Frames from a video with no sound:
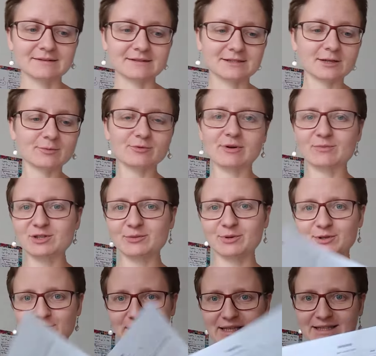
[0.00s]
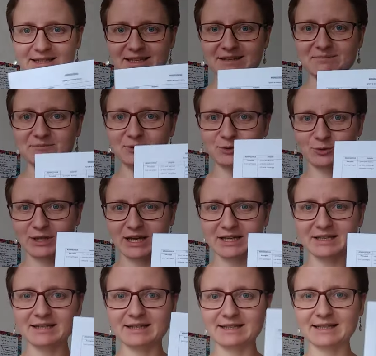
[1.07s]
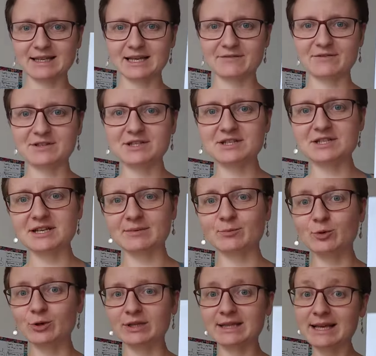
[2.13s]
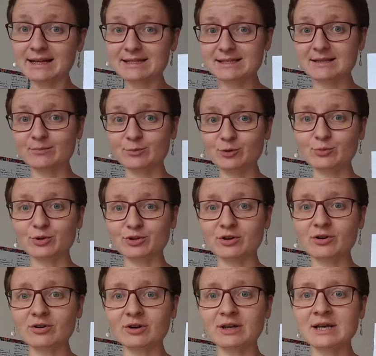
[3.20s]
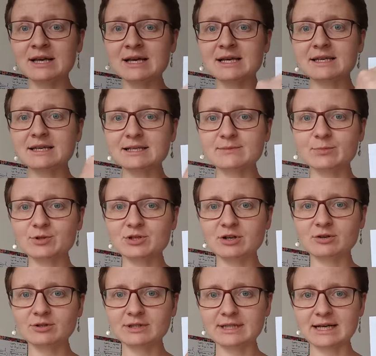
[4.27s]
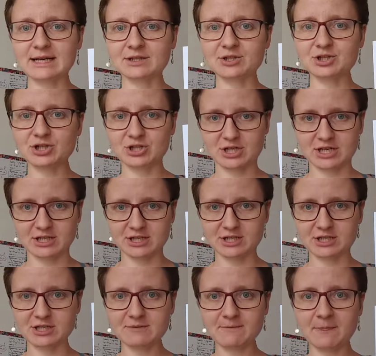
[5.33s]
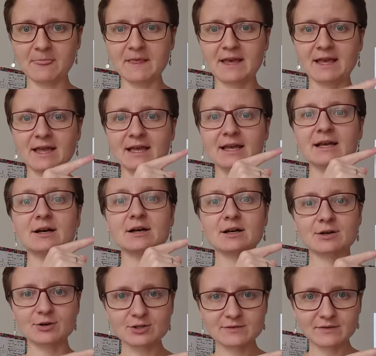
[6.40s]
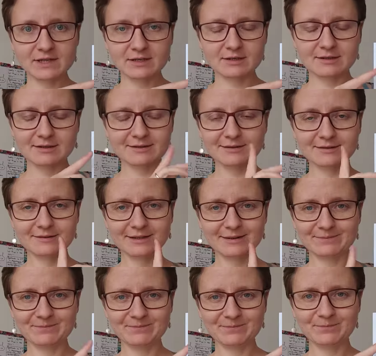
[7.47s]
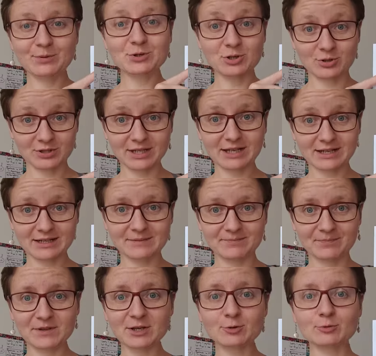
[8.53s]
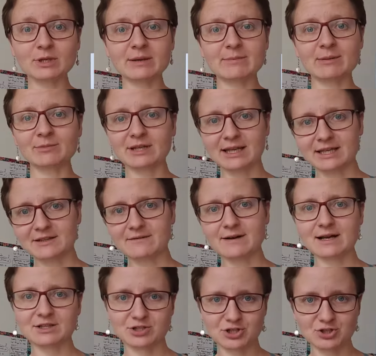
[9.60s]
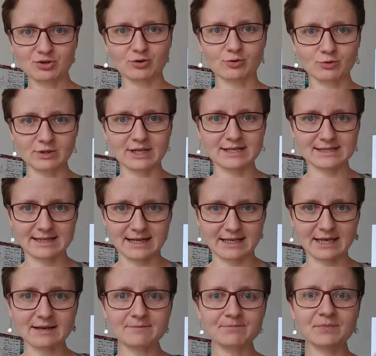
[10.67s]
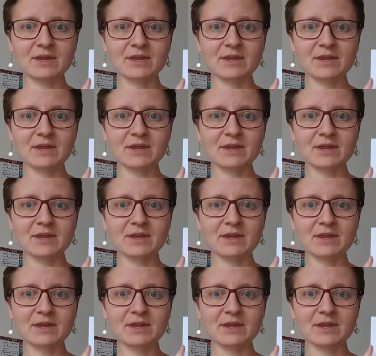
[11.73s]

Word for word: Zrobiłam sobie notatki tutaj i tak jak widzicie, mój tekst, mój monolog jest podzielony na trzy części. Rozwi- yy, początek i tutaj mam takie dwa, trzy ogólne zdania.